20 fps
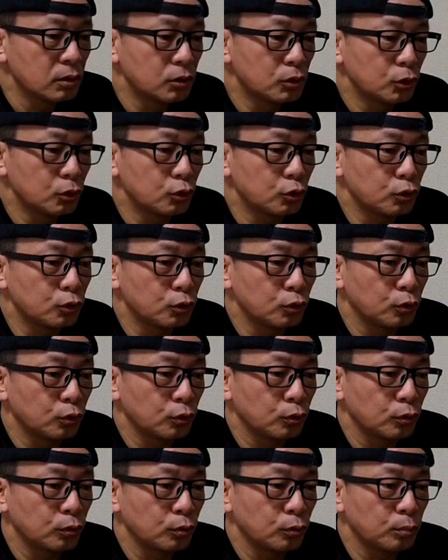ちょっとそ
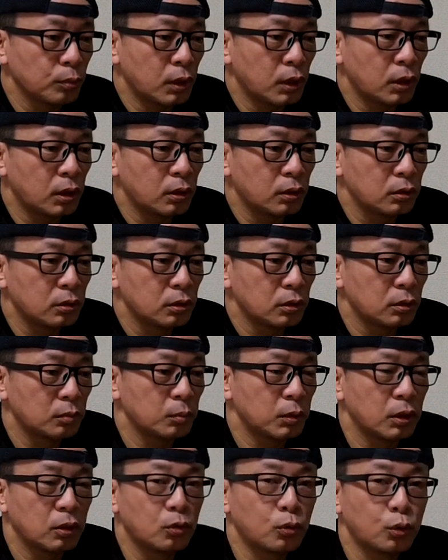のまあ
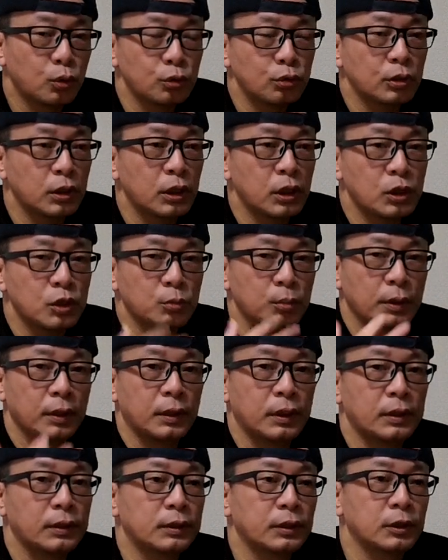まあこういう話ばっ
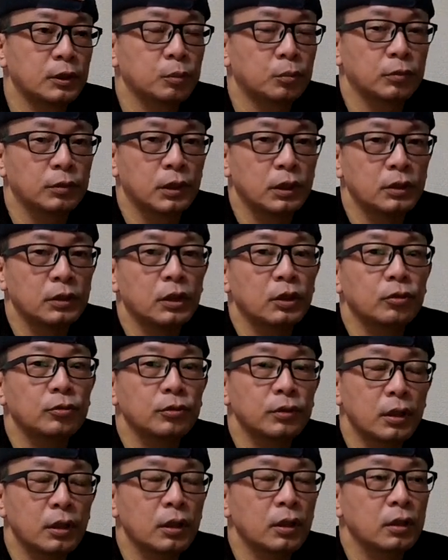かりしててもなんな
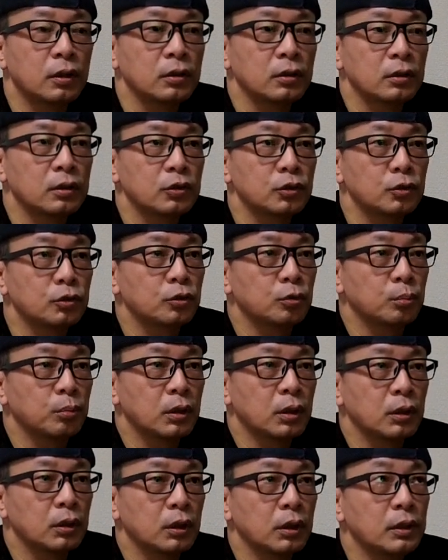のでちょっと
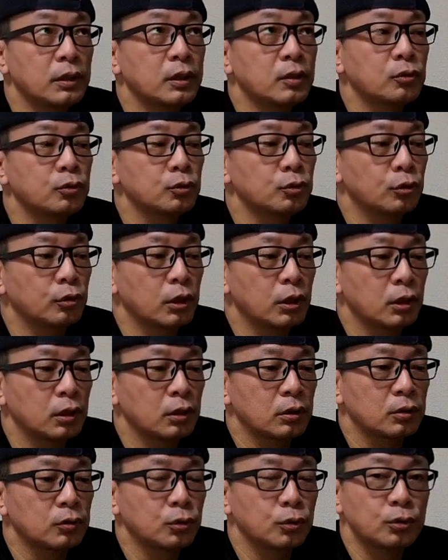まあ原薬と
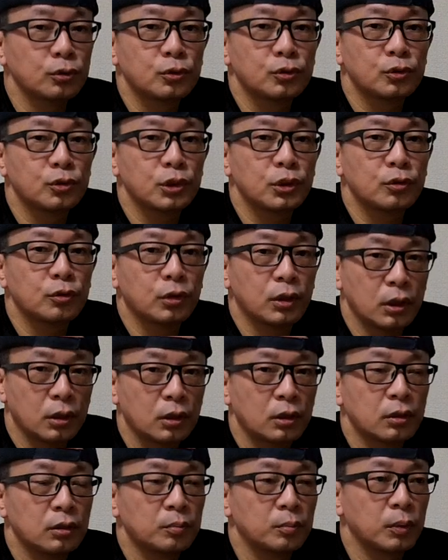かそういう薬と
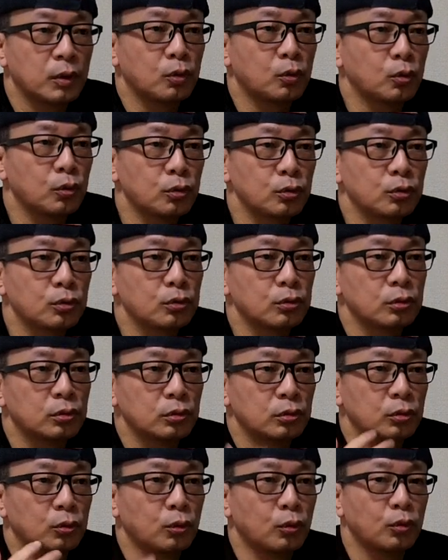か、まあ、こういう
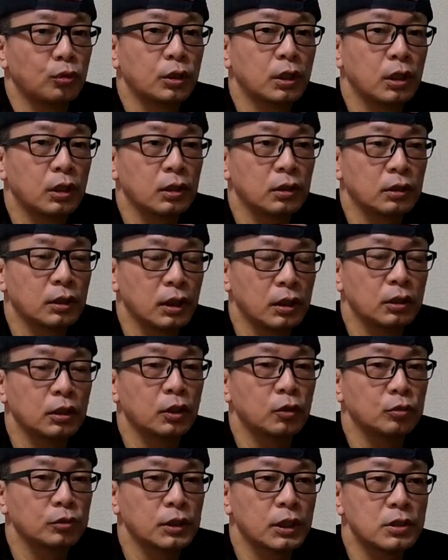コロナ関
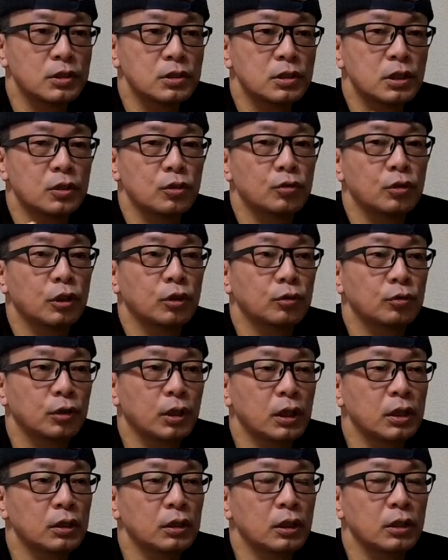係の雑談とかと
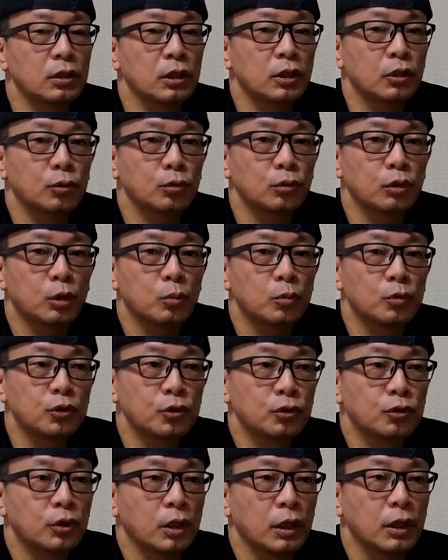関係ない動画も
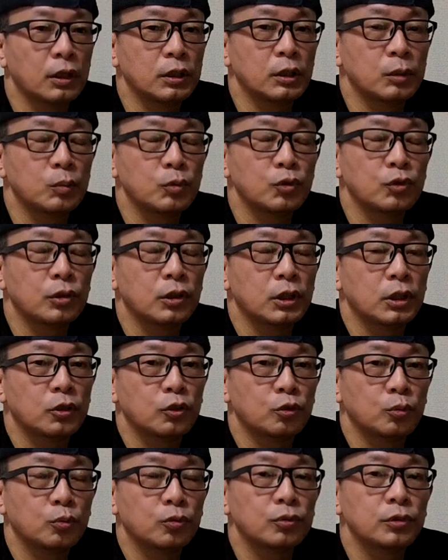ちょっと上げてみようかな
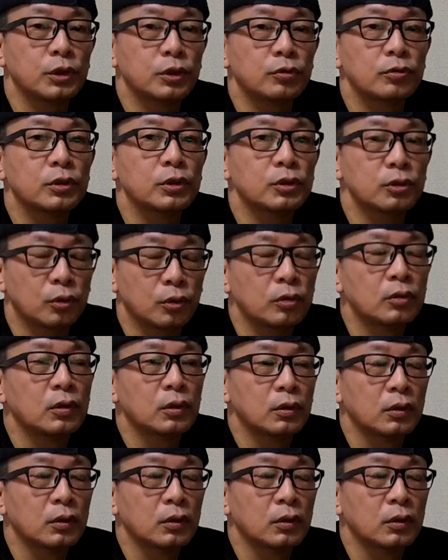と思ってるんですよ。